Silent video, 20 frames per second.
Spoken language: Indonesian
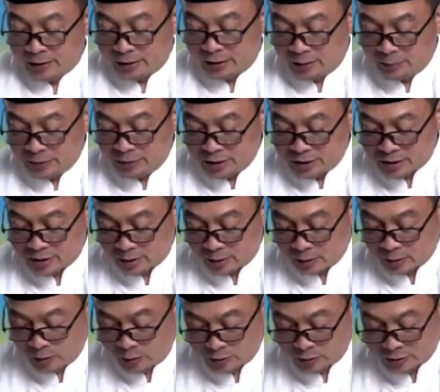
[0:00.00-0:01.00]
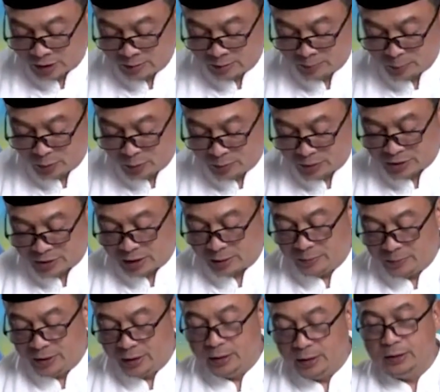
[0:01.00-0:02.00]
Nabi Shallallahu Wasallam pun
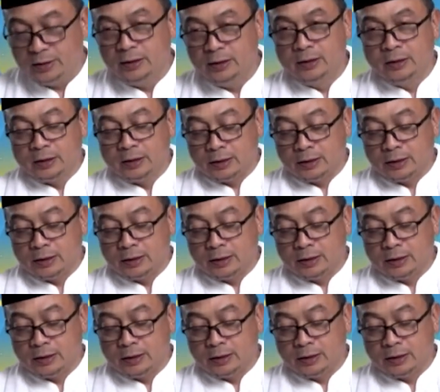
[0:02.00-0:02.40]
bersabda,